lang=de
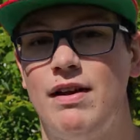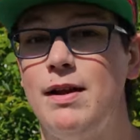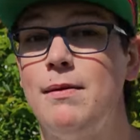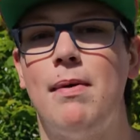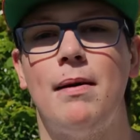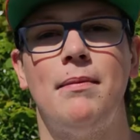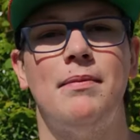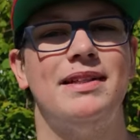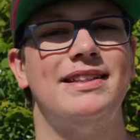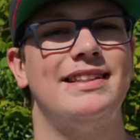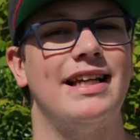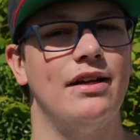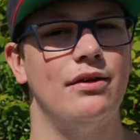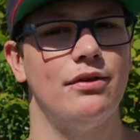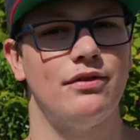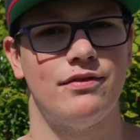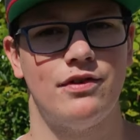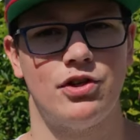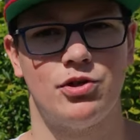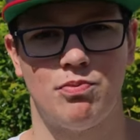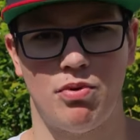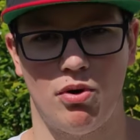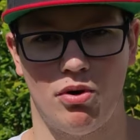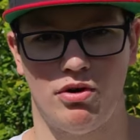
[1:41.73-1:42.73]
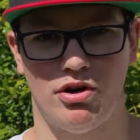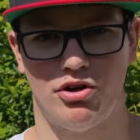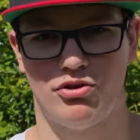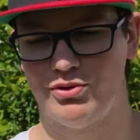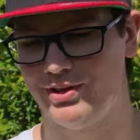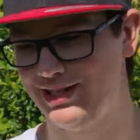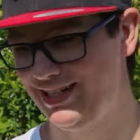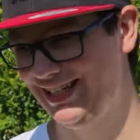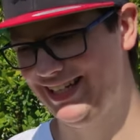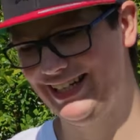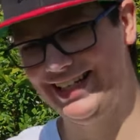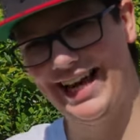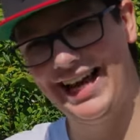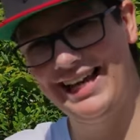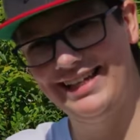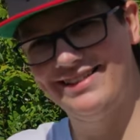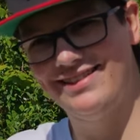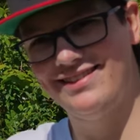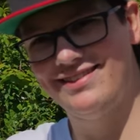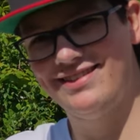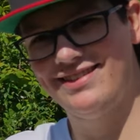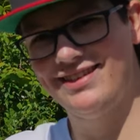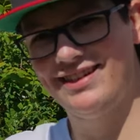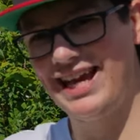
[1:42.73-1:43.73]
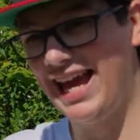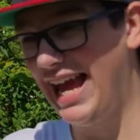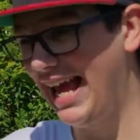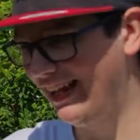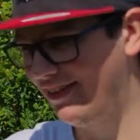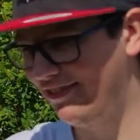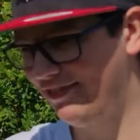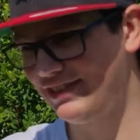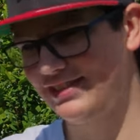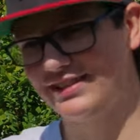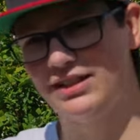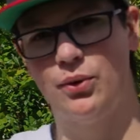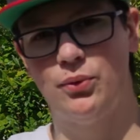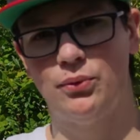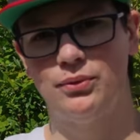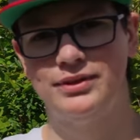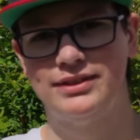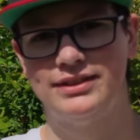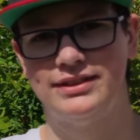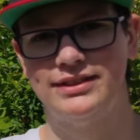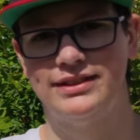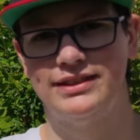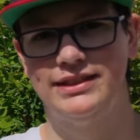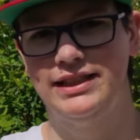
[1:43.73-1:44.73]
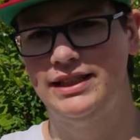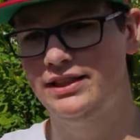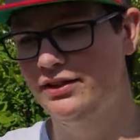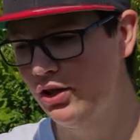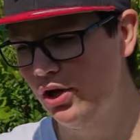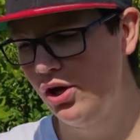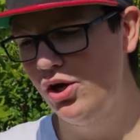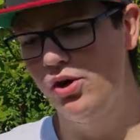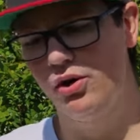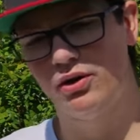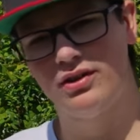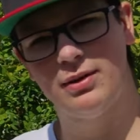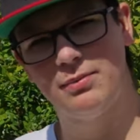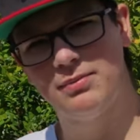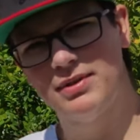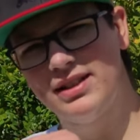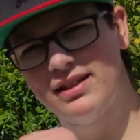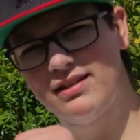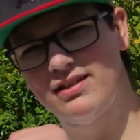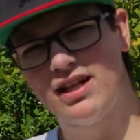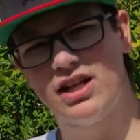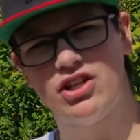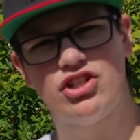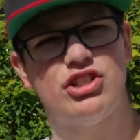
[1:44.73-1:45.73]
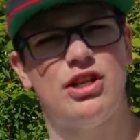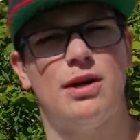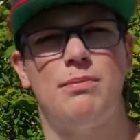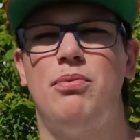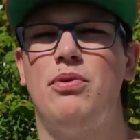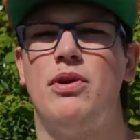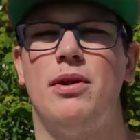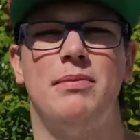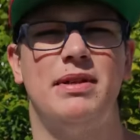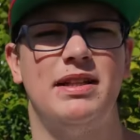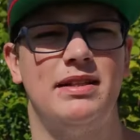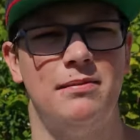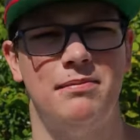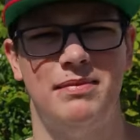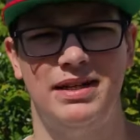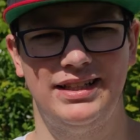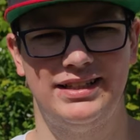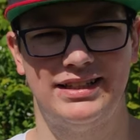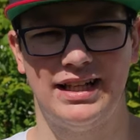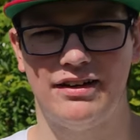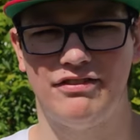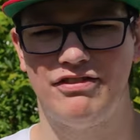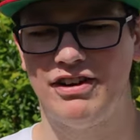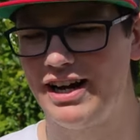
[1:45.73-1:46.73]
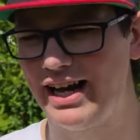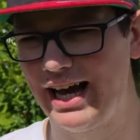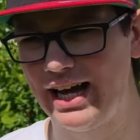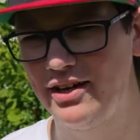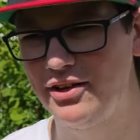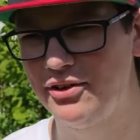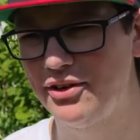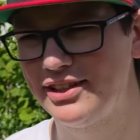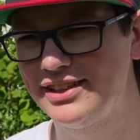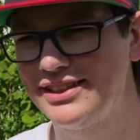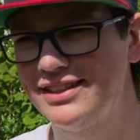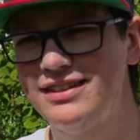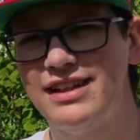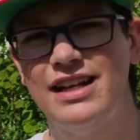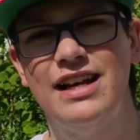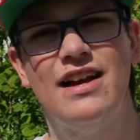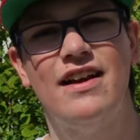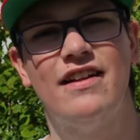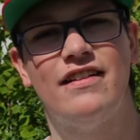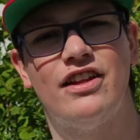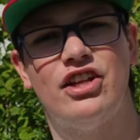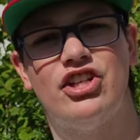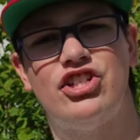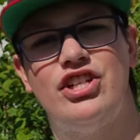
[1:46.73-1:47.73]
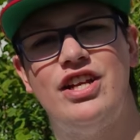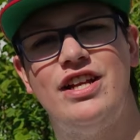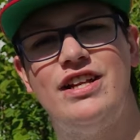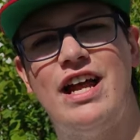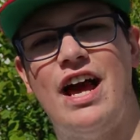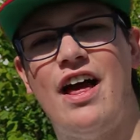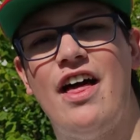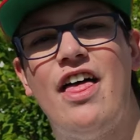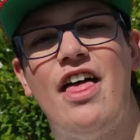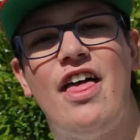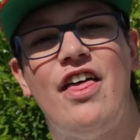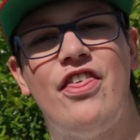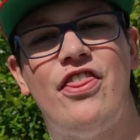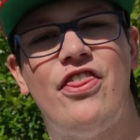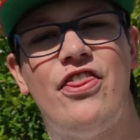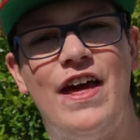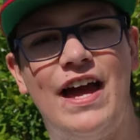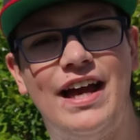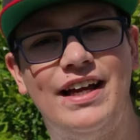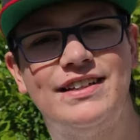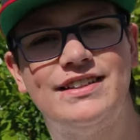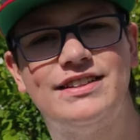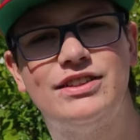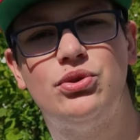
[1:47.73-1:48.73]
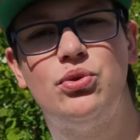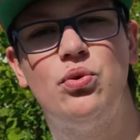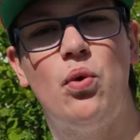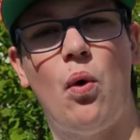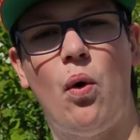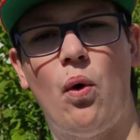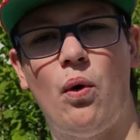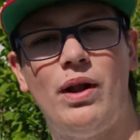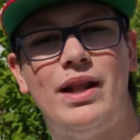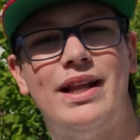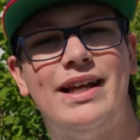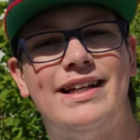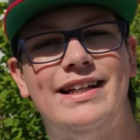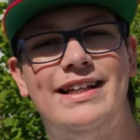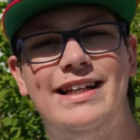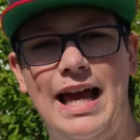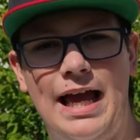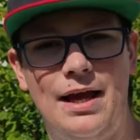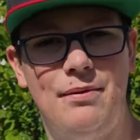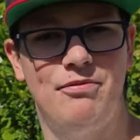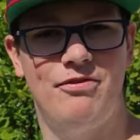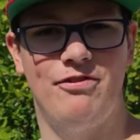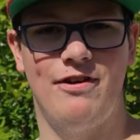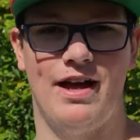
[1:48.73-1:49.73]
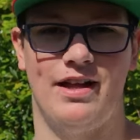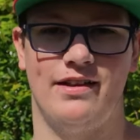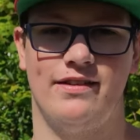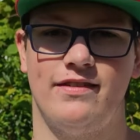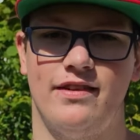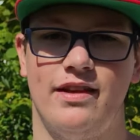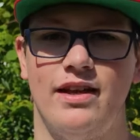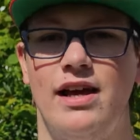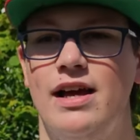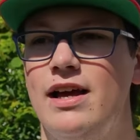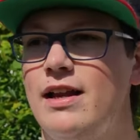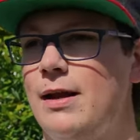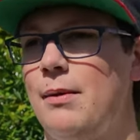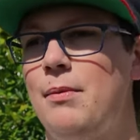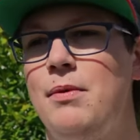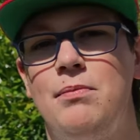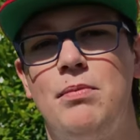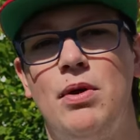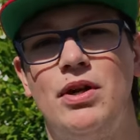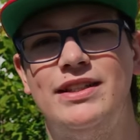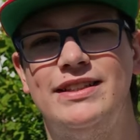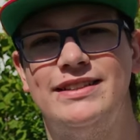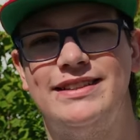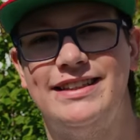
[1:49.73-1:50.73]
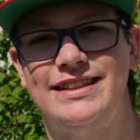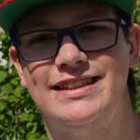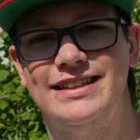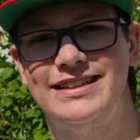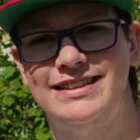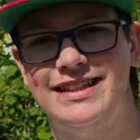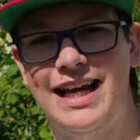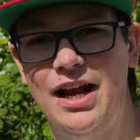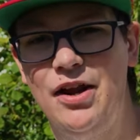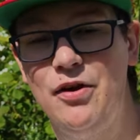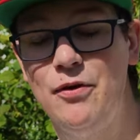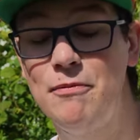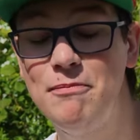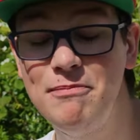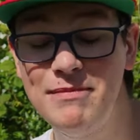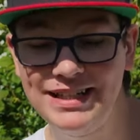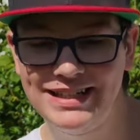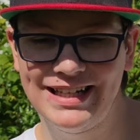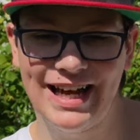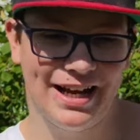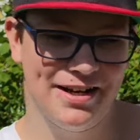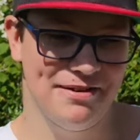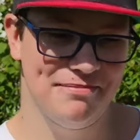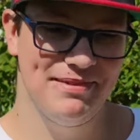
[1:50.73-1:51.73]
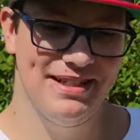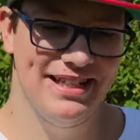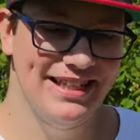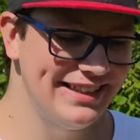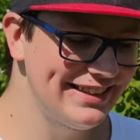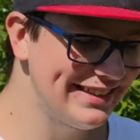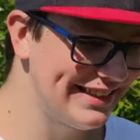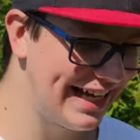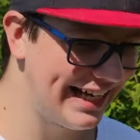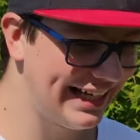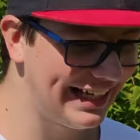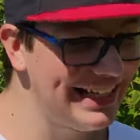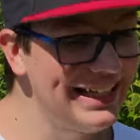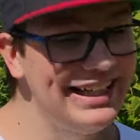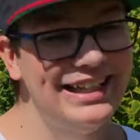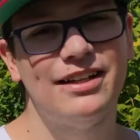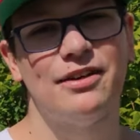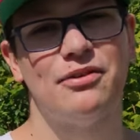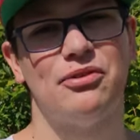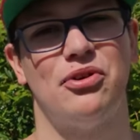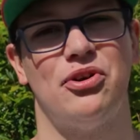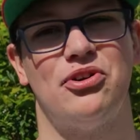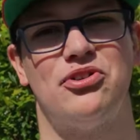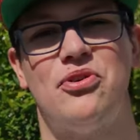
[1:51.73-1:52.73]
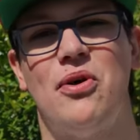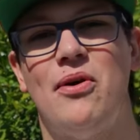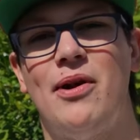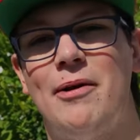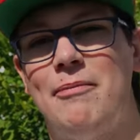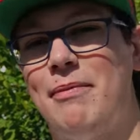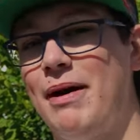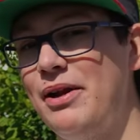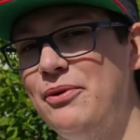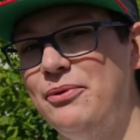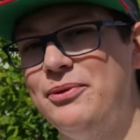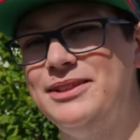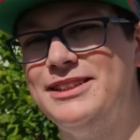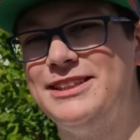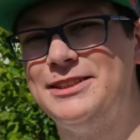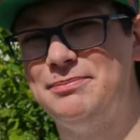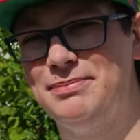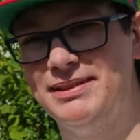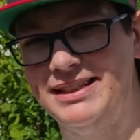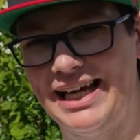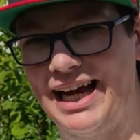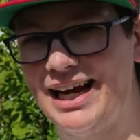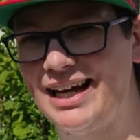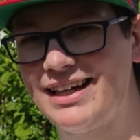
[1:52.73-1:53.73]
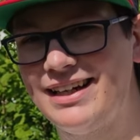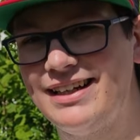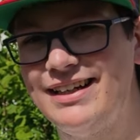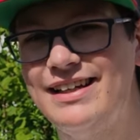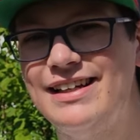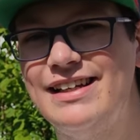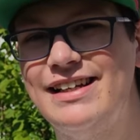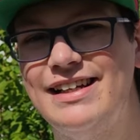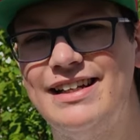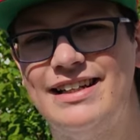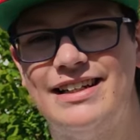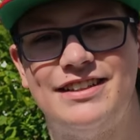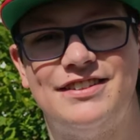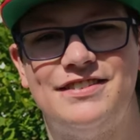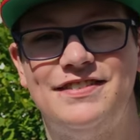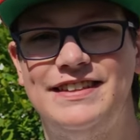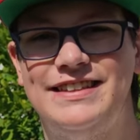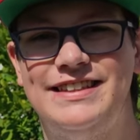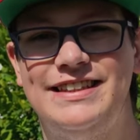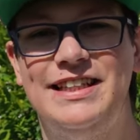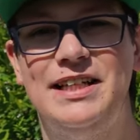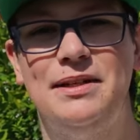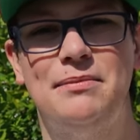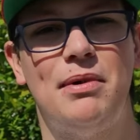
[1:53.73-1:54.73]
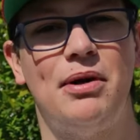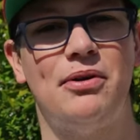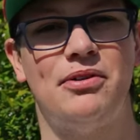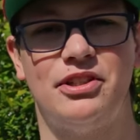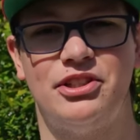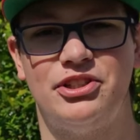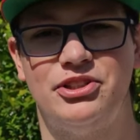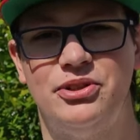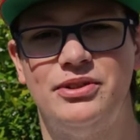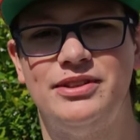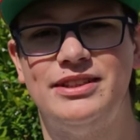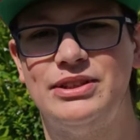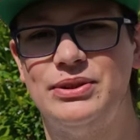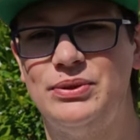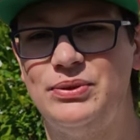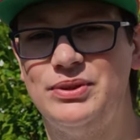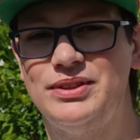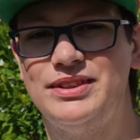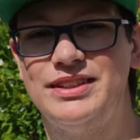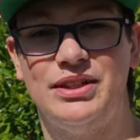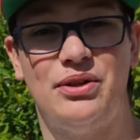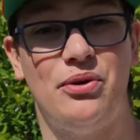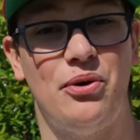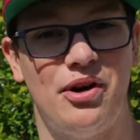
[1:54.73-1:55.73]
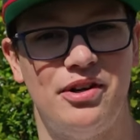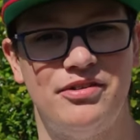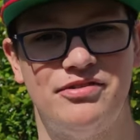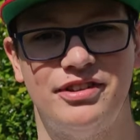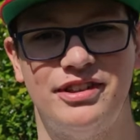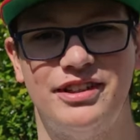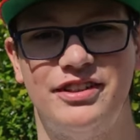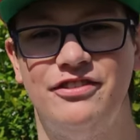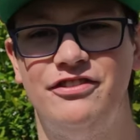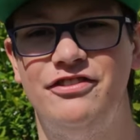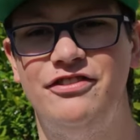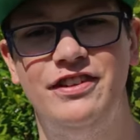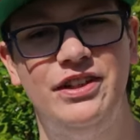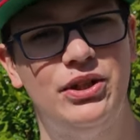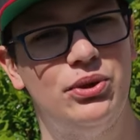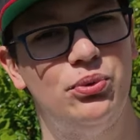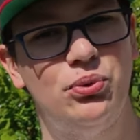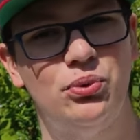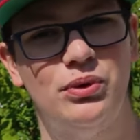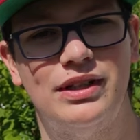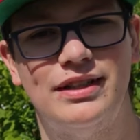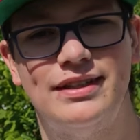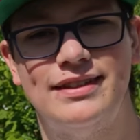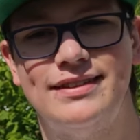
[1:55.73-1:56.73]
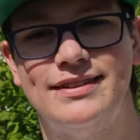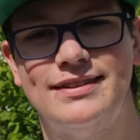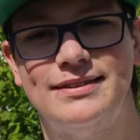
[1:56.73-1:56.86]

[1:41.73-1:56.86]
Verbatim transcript: Wenn ihr beim Nintendo Switch Pro Controller den rechten Stick etwas nach unten zieht und dann mit einer Taschenlampe oder mit einem Licht einfach reinleuchtet, dann steht da Thanks to all Game Fans. Damit möchte sich Nintendo mit einem Easter Egg in ihrem Controller bei uns bedanken, dass wir sie immer unterstützen durch unsere Käufe. Wie cool!